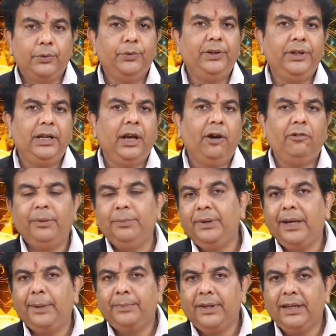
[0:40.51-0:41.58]
डू इट नाउ
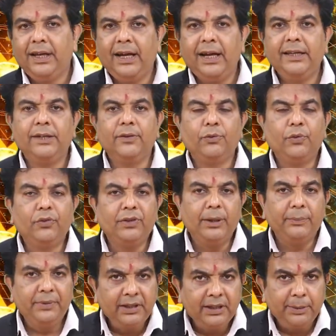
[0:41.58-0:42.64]
अभी आपकी आय या सोर्स
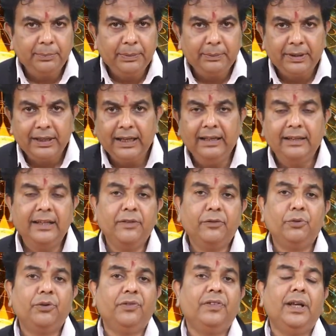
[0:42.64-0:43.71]
ऑफ इनकम भी बढ़े हैं नए
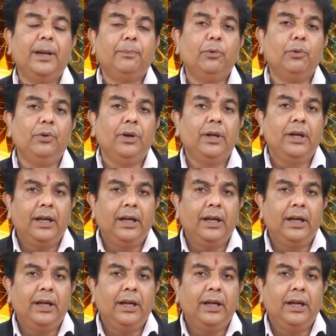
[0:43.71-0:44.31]
सोर्स से आपको